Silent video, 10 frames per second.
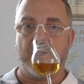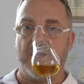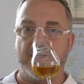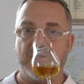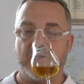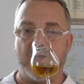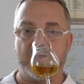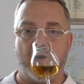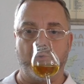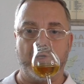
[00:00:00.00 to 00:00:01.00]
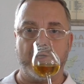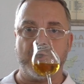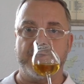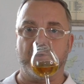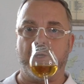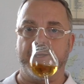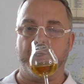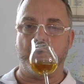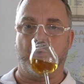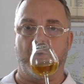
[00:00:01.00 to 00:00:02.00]
leichter Kakaotouch, also
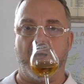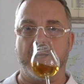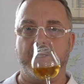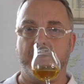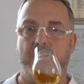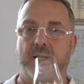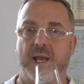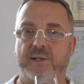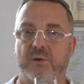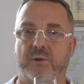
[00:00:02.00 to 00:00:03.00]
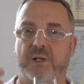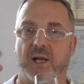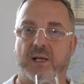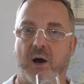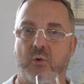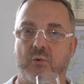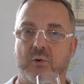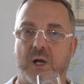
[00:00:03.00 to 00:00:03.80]
keine Schokolade, sondern eher so ein Kakao,